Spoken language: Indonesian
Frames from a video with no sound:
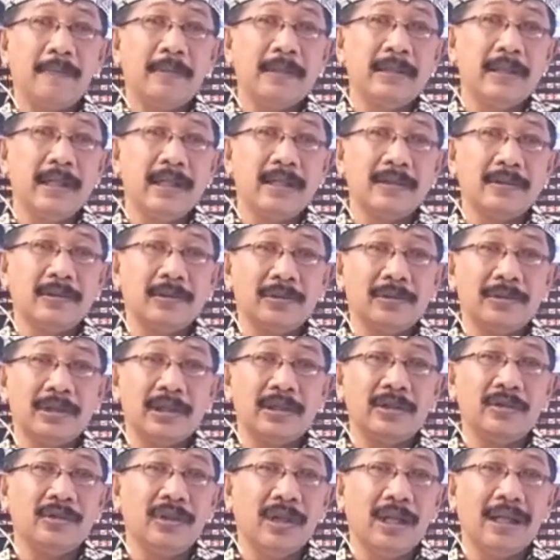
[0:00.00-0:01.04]
penjalan
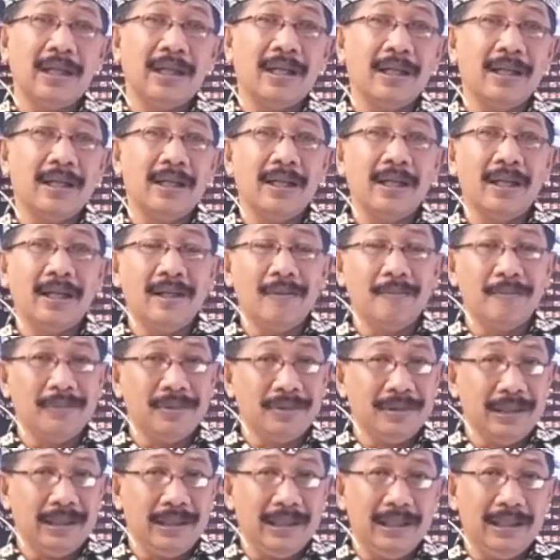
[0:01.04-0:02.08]
sukses juga karena
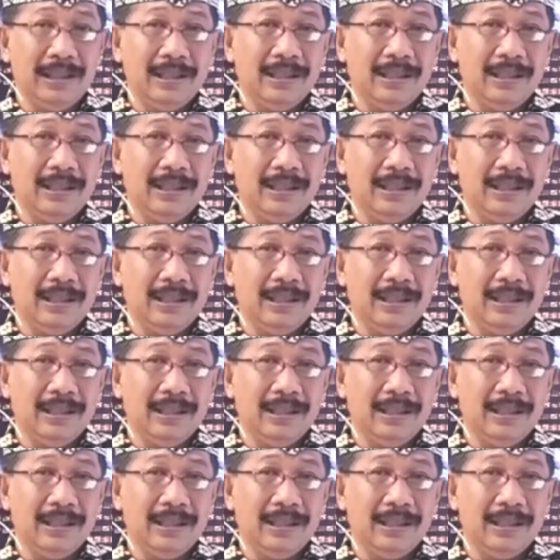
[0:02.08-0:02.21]
MC.